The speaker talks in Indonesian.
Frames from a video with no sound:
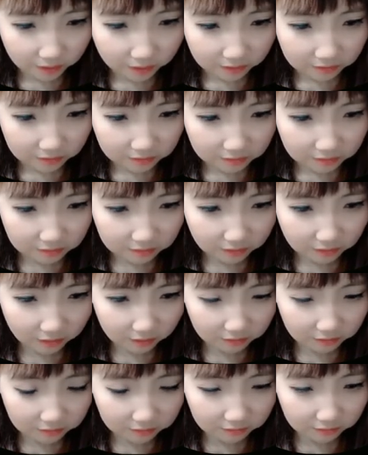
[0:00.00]
jadi sekarang
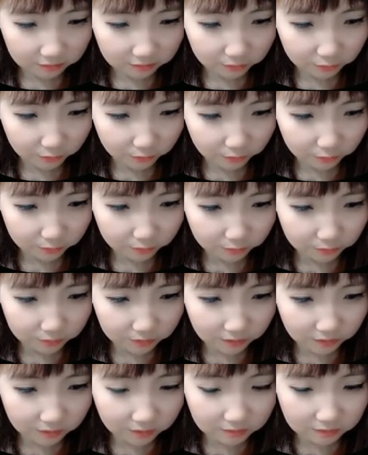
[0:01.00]
kita tidur dulu
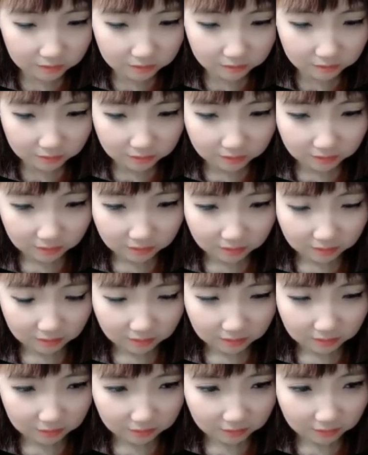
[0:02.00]
guys
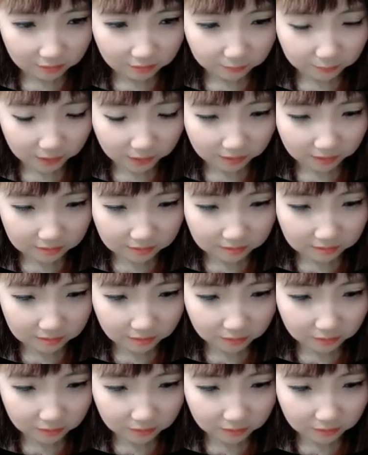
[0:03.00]
dan lihat penghasilan